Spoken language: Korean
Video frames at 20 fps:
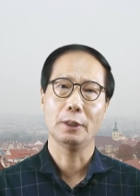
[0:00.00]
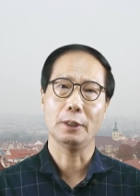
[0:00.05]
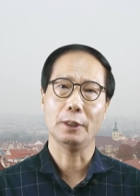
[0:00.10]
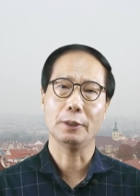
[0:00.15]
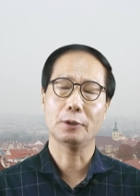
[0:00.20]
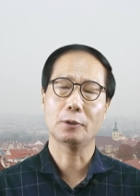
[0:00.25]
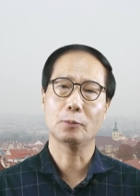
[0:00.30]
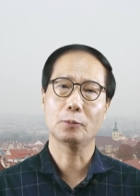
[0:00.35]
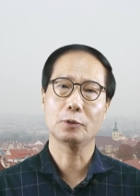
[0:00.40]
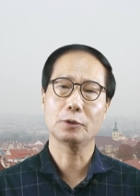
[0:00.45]
예,
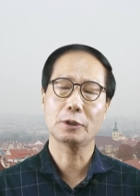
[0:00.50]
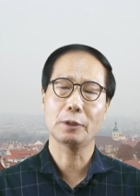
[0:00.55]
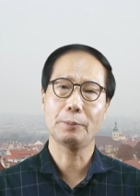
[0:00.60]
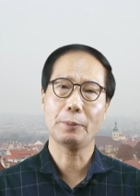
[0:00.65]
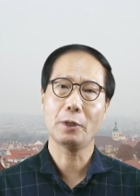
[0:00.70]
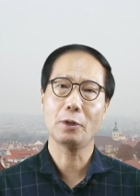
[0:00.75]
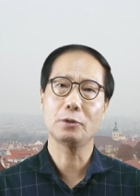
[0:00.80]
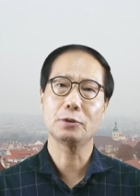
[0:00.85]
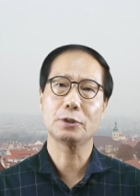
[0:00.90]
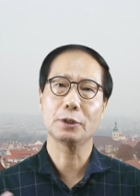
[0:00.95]
이러면 이제
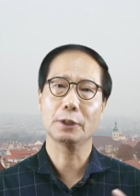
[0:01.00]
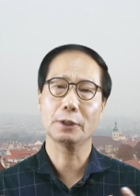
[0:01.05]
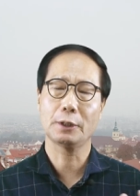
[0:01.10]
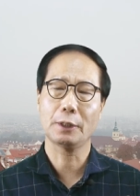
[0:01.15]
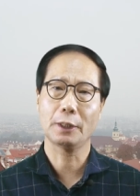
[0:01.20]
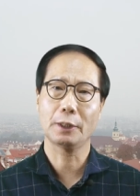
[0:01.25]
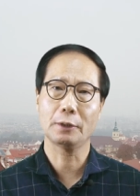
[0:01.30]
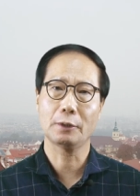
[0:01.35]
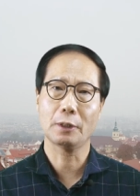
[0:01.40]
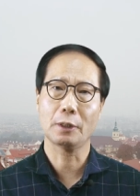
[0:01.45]
폐혈증이
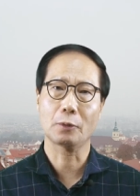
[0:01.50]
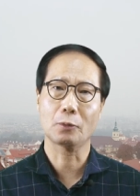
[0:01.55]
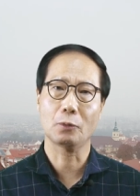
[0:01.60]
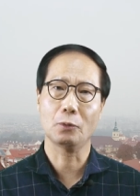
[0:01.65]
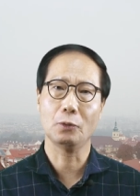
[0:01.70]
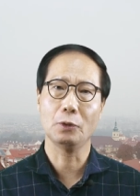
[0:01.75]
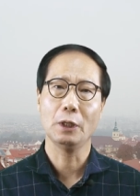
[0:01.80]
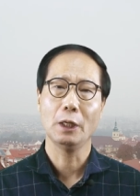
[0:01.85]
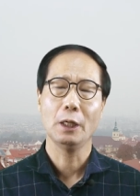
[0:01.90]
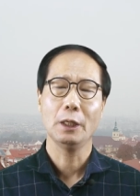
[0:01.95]
되기도
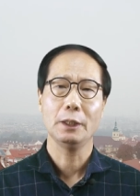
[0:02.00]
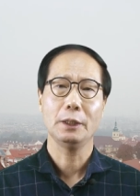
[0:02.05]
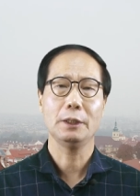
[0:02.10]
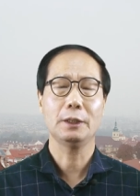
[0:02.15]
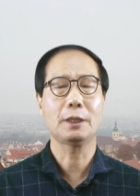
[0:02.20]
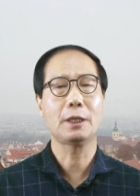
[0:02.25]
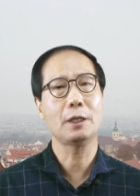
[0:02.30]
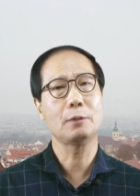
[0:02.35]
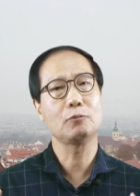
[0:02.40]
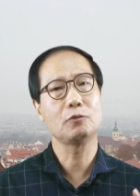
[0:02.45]
하고
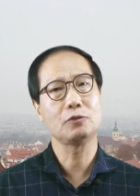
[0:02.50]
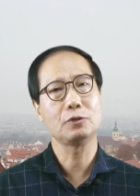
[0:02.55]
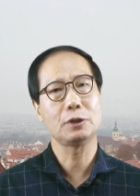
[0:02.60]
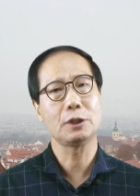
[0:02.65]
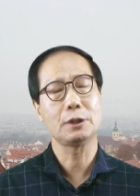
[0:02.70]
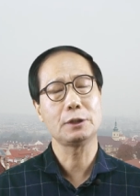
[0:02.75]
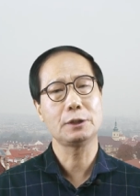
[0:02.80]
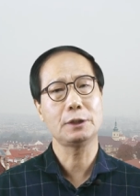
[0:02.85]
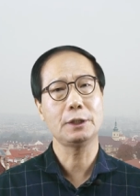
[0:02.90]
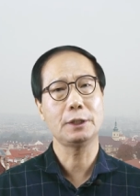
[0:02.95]
이게
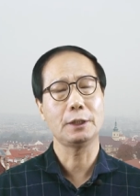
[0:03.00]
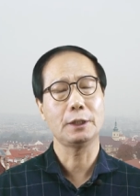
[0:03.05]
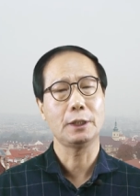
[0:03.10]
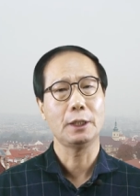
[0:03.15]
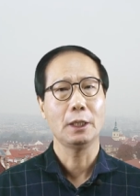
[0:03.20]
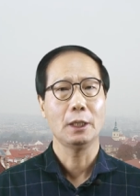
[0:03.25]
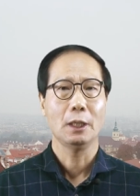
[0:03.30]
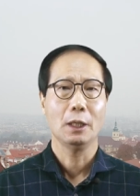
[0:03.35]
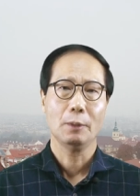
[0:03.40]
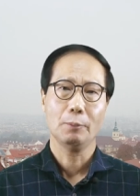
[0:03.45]
문제지
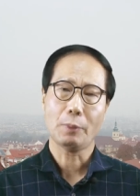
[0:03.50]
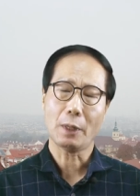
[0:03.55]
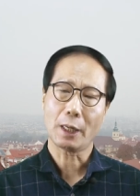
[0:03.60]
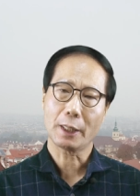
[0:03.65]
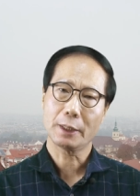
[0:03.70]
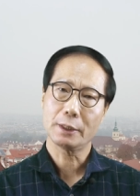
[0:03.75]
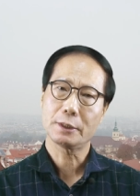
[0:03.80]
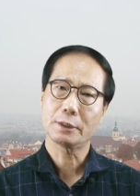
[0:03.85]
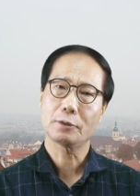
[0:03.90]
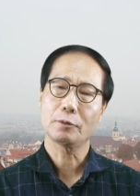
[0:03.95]

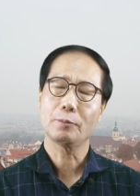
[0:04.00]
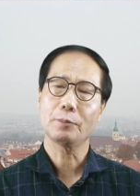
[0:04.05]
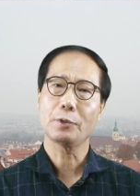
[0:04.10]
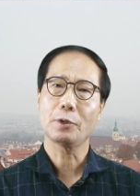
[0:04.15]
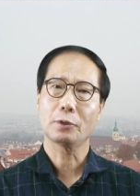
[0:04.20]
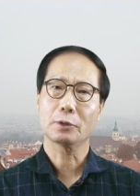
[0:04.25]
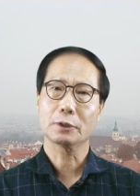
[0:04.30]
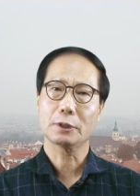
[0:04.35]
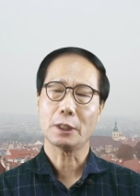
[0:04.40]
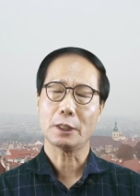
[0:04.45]

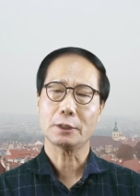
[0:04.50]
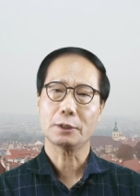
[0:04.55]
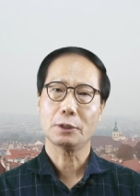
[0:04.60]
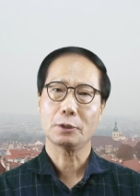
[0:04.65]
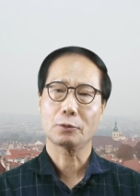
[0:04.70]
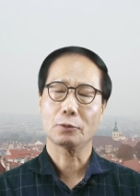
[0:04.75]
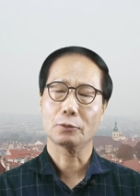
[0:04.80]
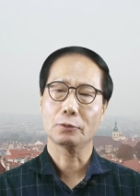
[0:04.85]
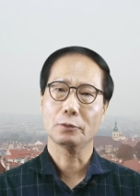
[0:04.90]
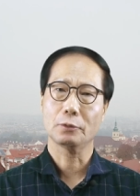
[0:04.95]
파킨슨병
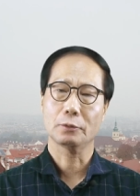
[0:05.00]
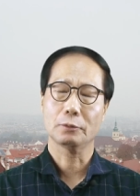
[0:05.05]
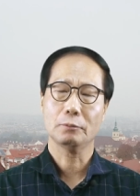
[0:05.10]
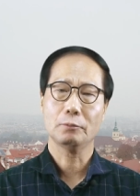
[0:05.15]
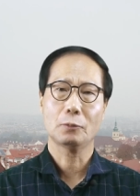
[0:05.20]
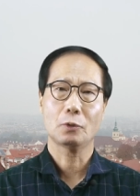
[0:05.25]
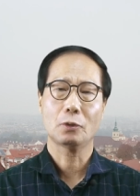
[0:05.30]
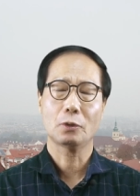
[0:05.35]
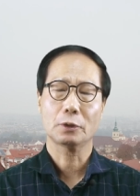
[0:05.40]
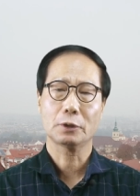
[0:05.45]
자체로는
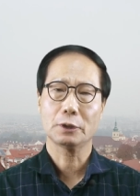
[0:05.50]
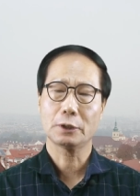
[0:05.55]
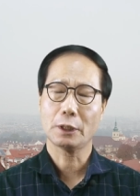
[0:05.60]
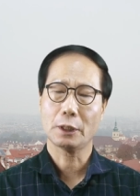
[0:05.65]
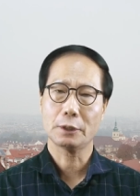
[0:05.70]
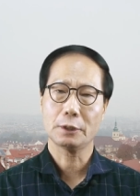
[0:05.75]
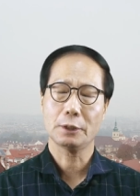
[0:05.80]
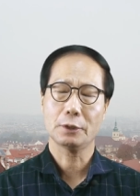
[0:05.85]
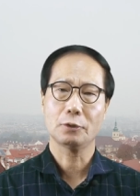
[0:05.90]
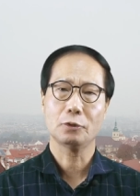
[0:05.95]
뭐 그
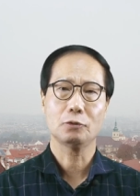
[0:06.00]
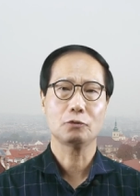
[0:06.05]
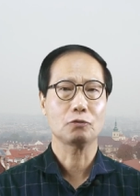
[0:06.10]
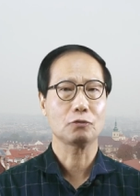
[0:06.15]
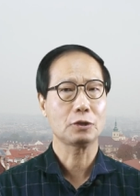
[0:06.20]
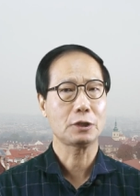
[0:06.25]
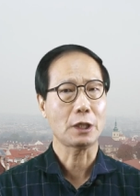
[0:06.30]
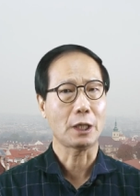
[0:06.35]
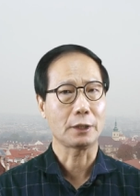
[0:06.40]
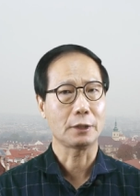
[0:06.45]
자체는
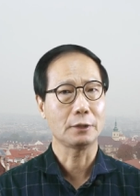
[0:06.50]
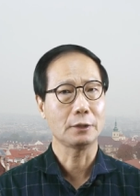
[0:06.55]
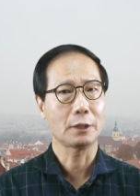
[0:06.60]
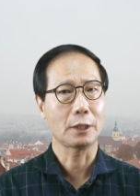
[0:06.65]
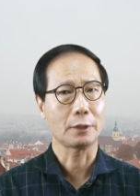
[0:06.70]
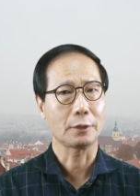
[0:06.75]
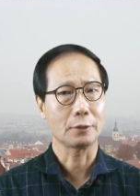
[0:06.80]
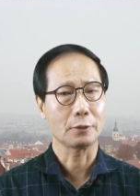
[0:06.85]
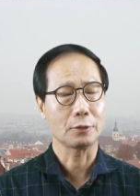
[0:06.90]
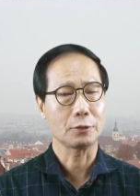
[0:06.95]
죽지
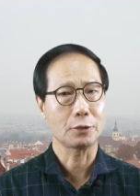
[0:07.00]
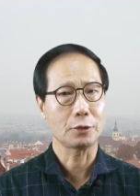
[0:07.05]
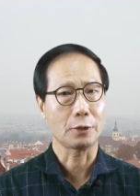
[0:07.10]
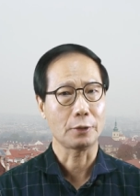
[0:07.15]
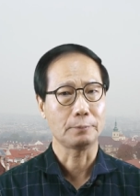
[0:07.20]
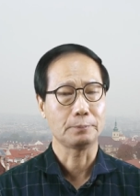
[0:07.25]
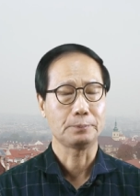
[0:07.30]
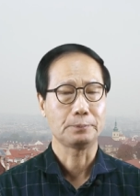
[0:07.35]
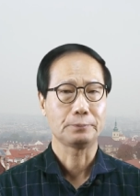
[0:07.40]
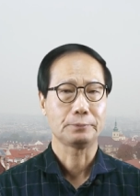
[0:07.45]
않는다는 거죠.
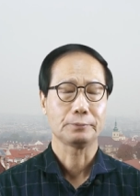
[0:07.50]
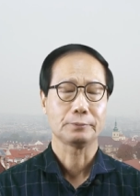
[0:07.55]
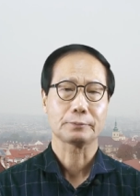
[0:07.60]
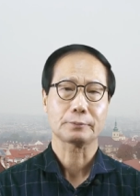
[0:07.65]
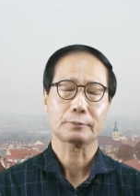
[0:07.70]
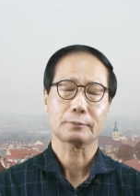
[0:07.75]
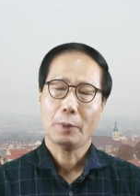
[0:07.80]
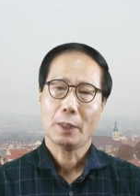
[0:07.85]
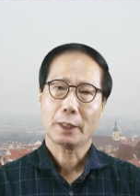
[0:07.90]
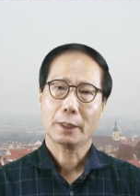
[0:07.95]

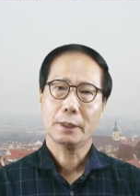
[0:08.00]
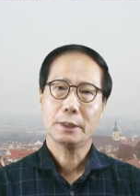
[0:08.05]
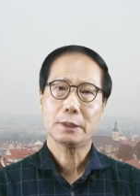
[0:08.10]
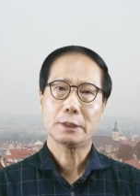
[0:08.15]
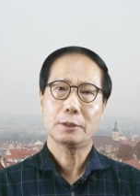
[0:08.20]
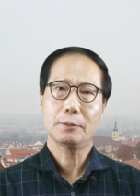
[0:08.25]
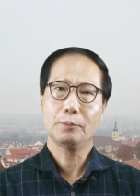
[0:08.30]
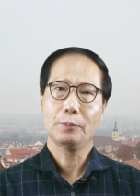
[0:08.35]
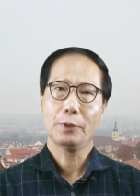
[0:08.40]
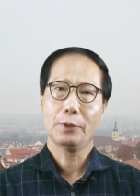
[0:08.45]

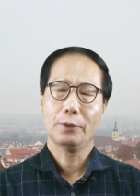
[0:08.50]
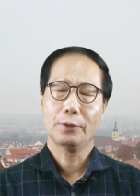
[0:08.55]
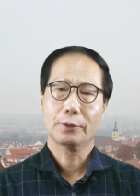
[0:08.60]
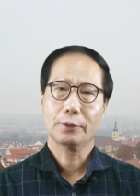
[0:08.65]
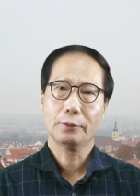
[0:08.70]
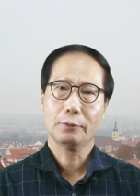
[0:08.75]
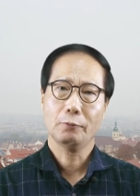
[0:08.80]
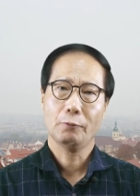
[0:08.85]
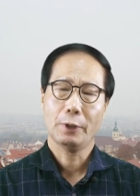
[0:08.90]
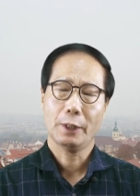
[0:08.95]

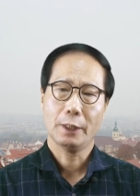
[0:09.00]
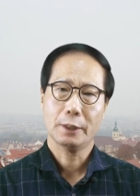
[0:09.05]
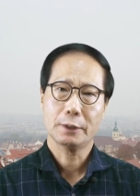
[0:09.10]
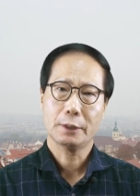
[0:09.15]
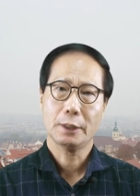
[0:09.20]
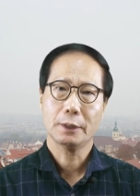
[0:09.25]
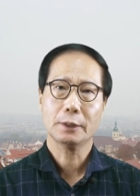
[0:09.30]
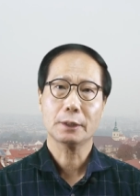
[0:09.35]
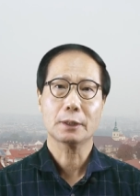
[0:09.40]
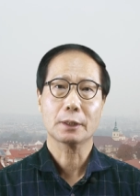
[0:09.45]
파킨슨병은 왜
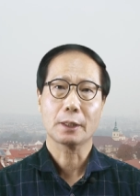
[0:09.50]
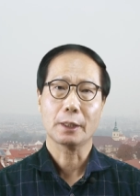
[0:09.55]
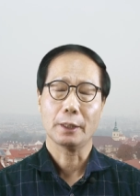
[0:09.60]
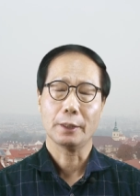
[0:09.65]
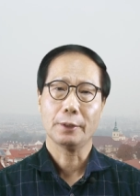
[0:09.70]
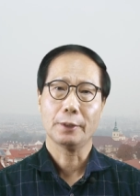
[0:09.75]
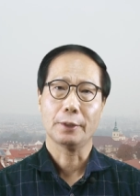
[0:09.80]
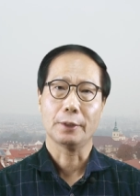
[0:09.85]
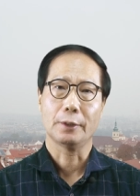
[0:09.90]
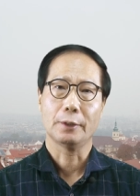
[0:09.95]

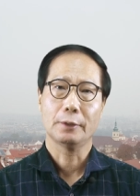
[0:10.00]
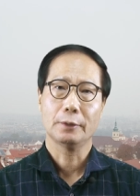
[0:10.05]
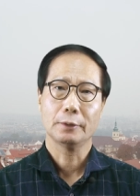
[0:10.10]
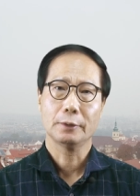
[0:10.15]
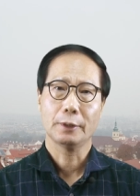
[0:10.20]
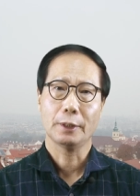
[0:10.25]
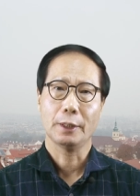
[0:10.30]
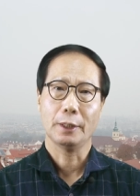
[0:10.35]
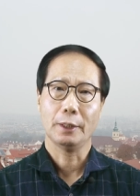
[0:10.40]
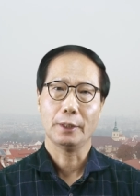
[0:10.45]
생길까요?
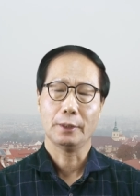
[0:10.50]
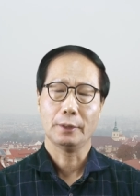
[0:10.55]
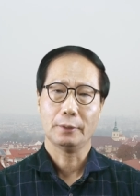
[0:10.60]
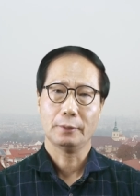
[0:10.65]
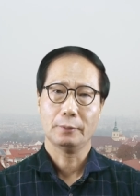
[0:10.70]
네.